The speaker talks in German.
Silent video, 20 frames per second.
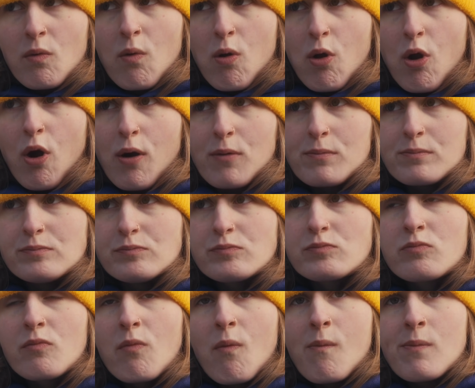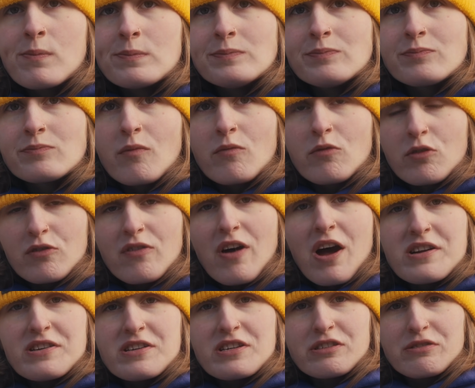Ja,
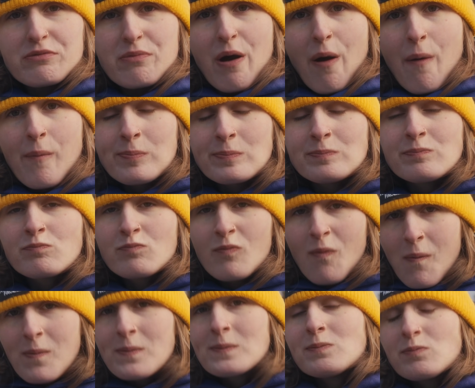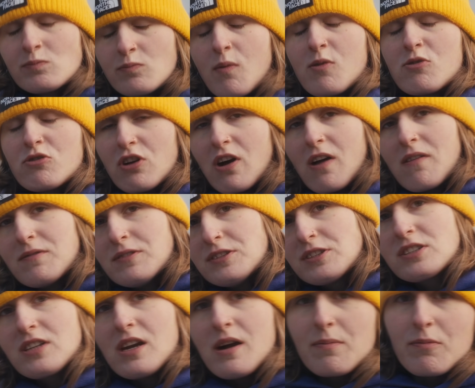soweit erstmal. Schauen, wie
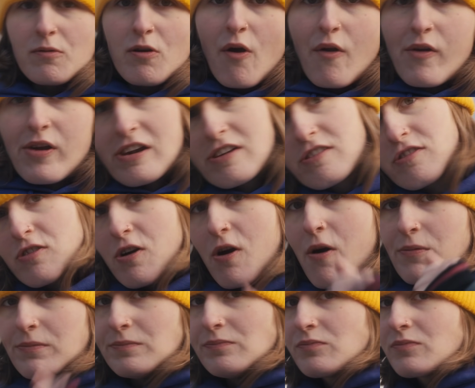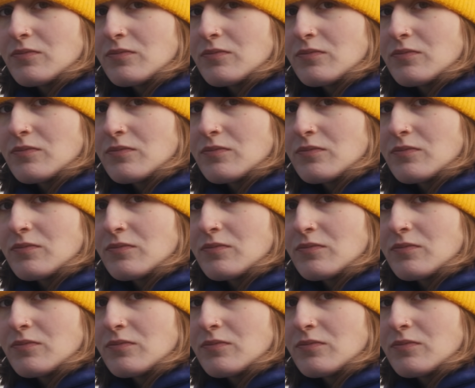es klappt. Let's go.